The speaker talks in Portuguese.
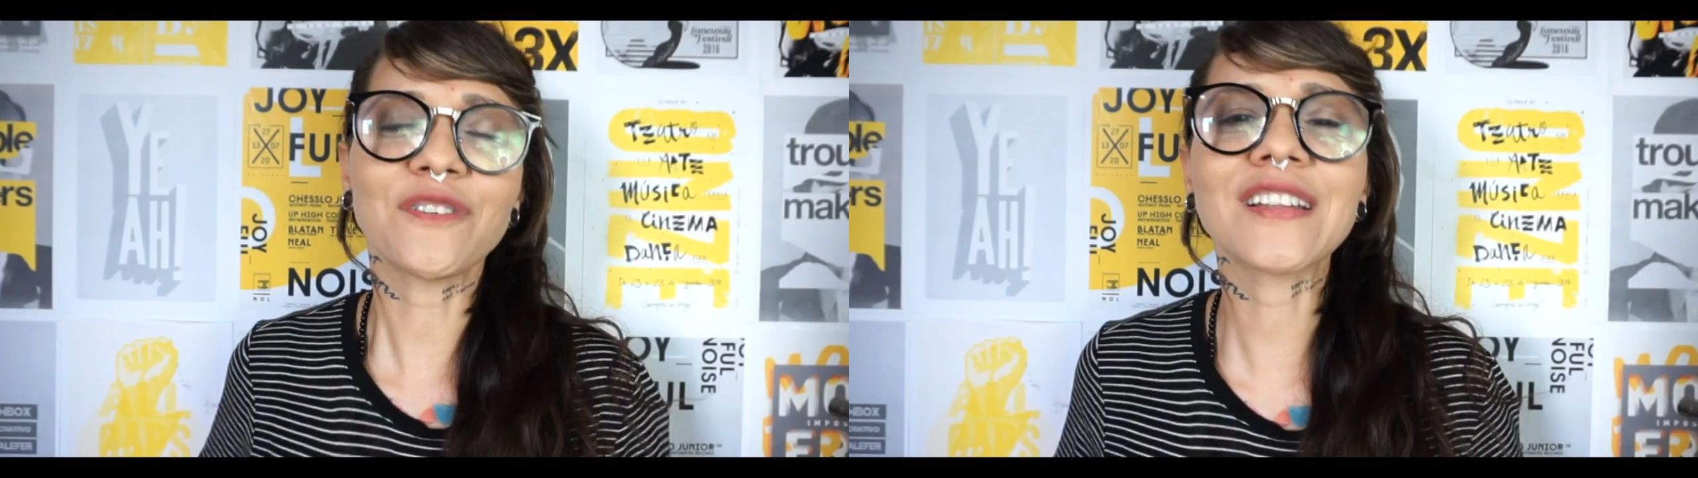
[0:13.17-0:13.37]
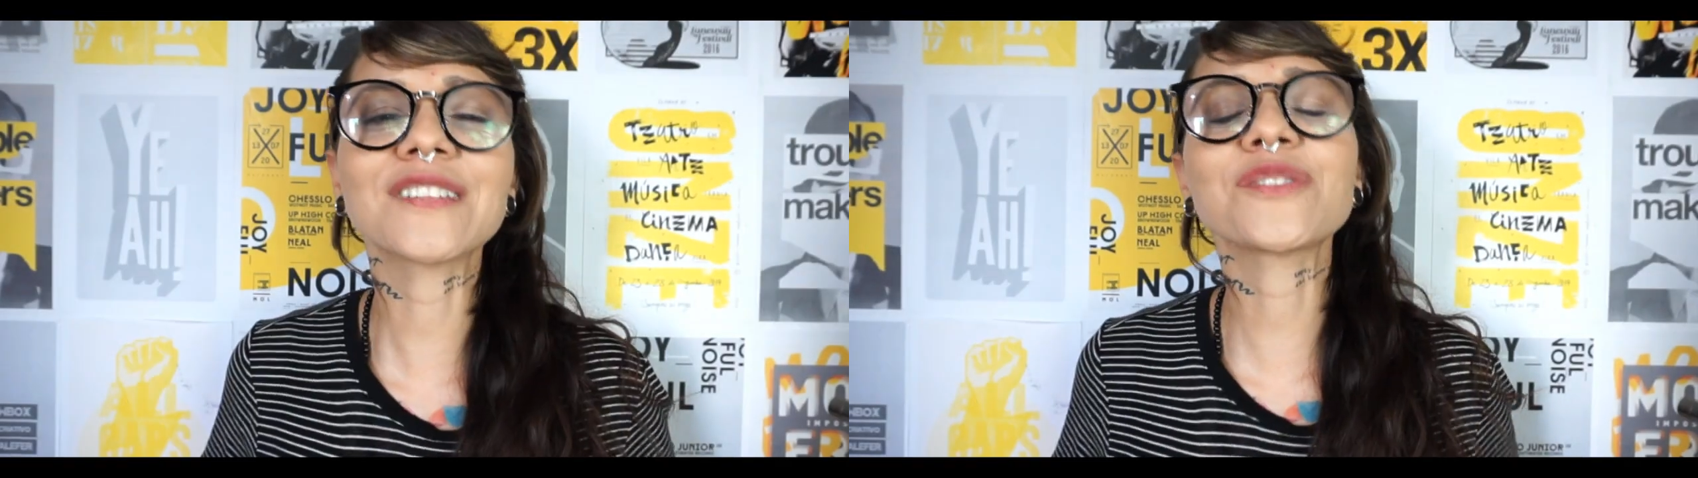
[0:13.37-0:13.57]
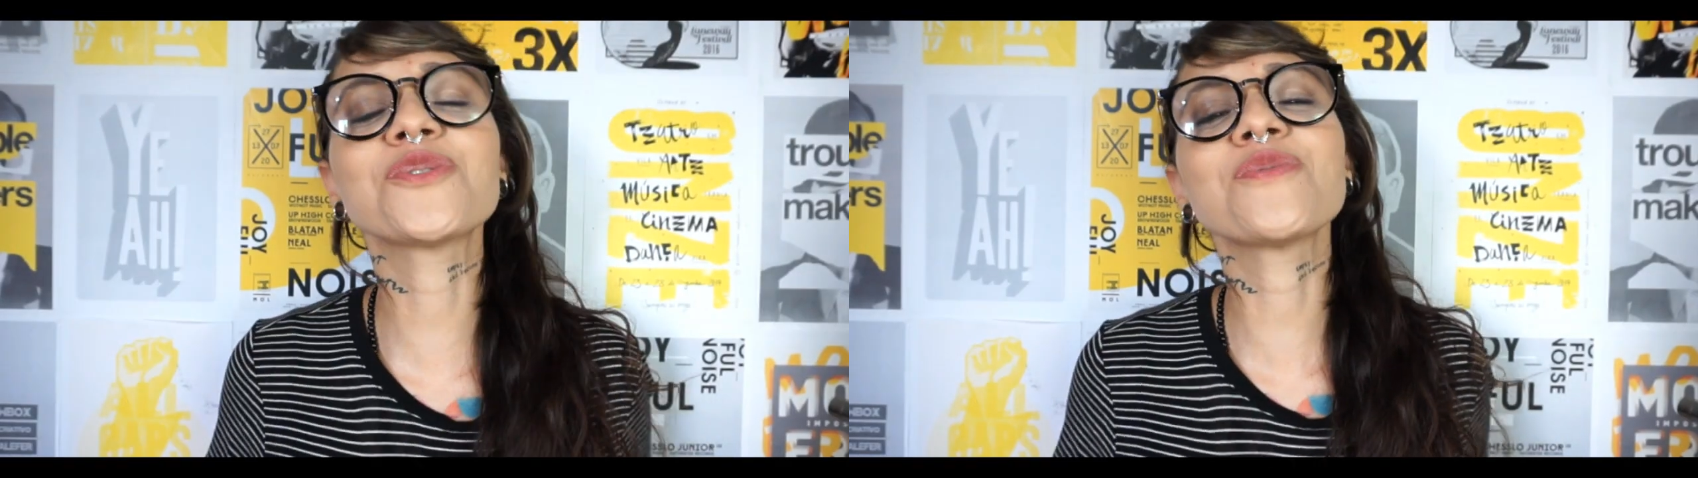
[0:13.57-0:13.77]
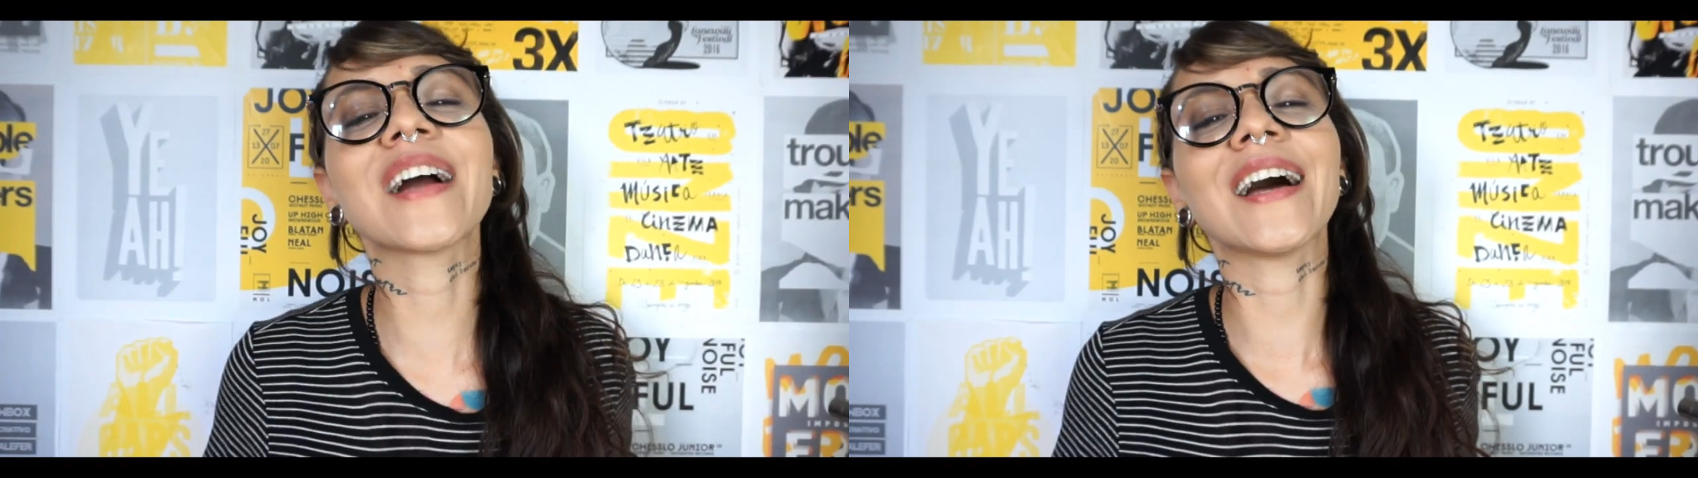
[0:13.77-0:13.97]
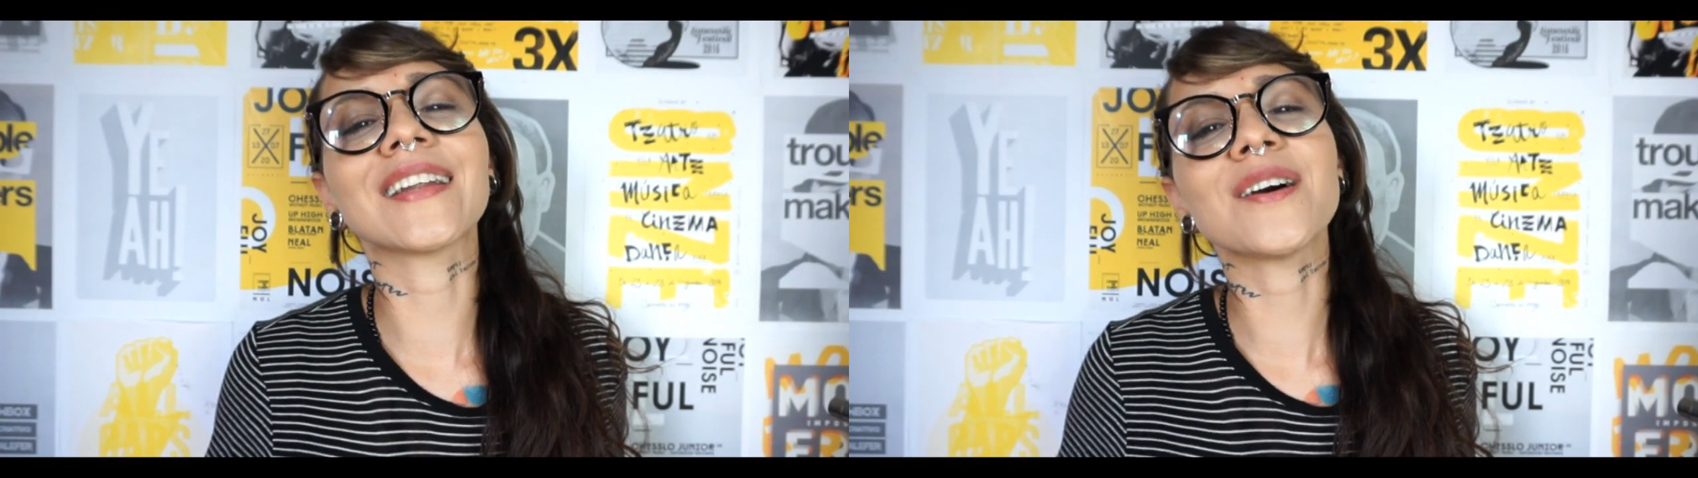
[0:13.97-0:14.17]
Eu tô falando de um
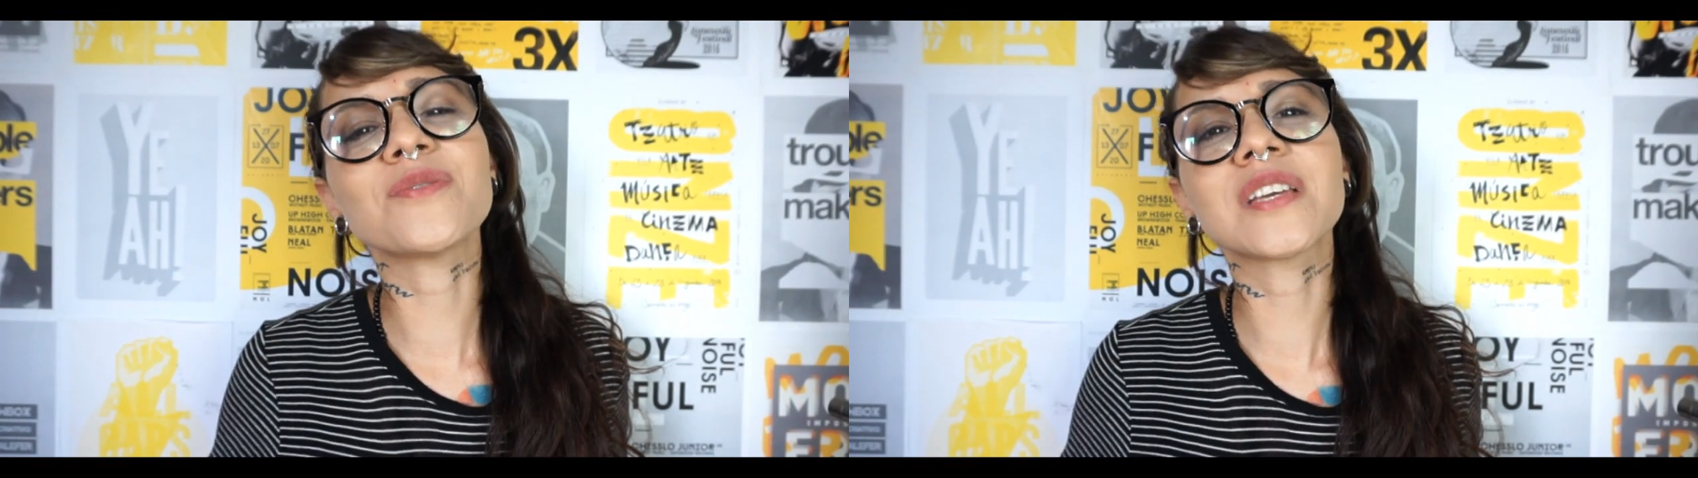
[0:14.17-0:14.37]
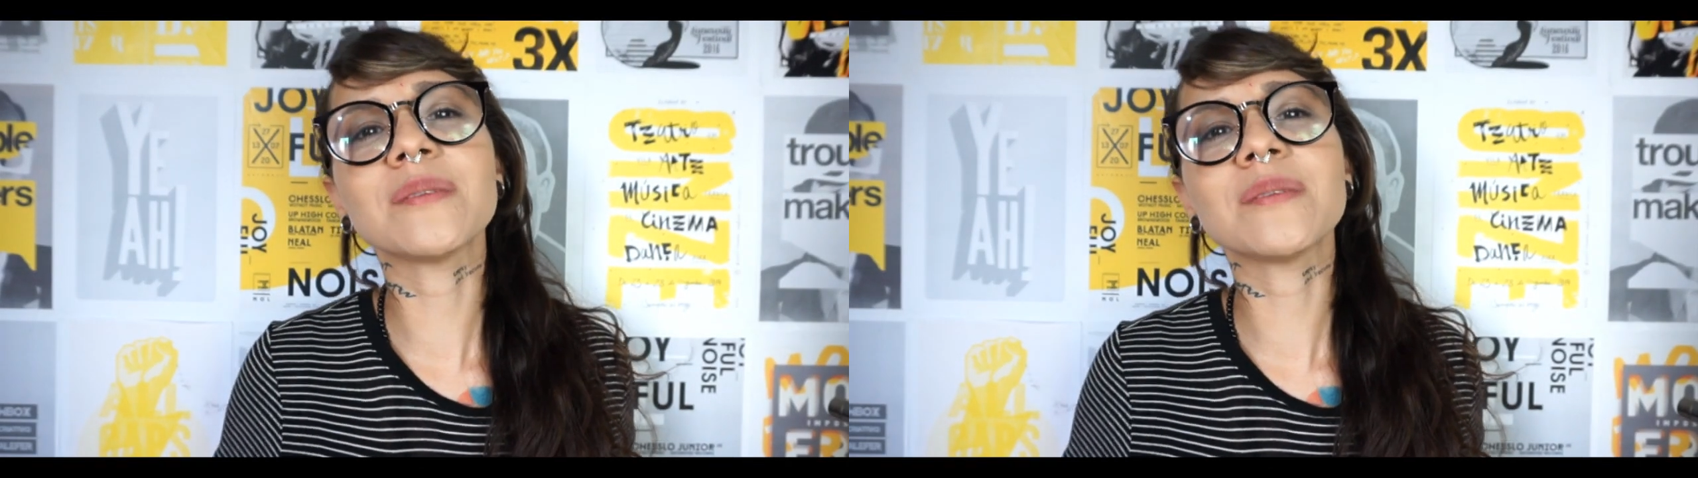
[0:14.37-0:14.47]
canal